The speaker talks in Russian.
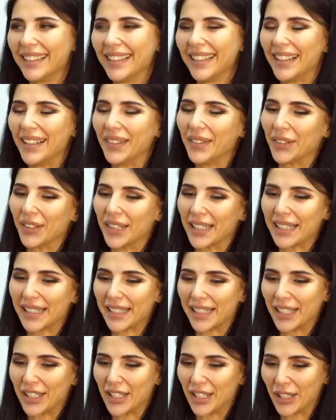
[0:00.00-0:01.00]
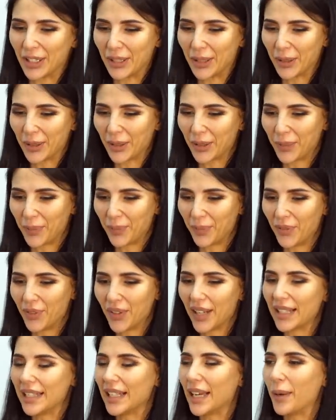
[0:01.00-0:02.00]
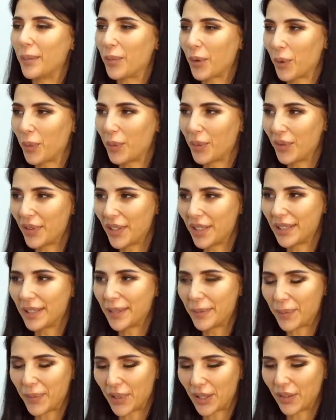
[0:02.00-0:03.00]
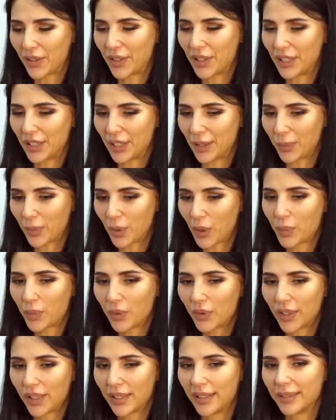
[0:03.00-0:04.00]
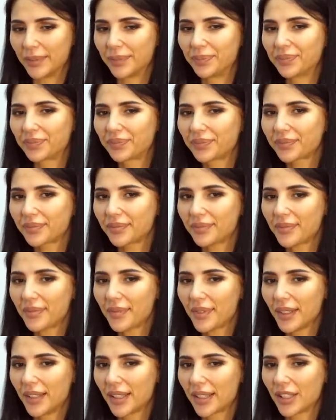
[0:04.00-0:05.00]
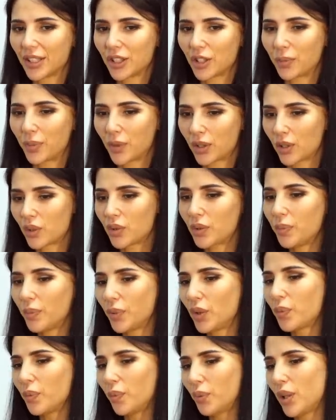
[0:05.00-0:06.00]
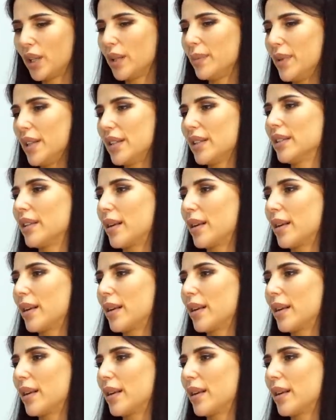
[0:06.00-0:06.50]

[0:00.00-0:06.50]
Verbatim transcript: Да, у нас, значит, э, два дня опробования. Первый день опробования. Я, значит, прихожу, ну, ну более-менее